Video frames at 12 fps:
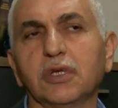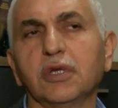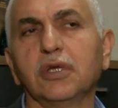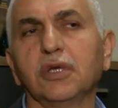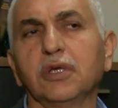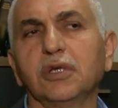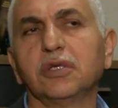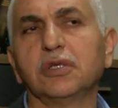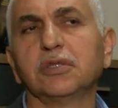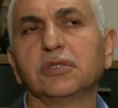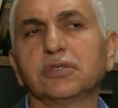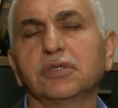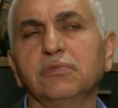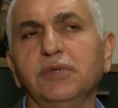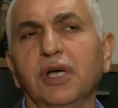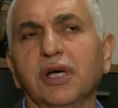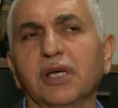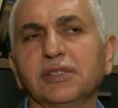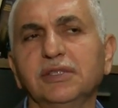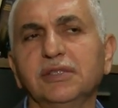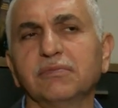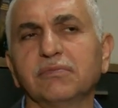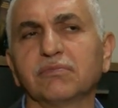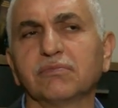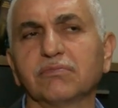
halkının talebi sizlerden. Şimdi azizim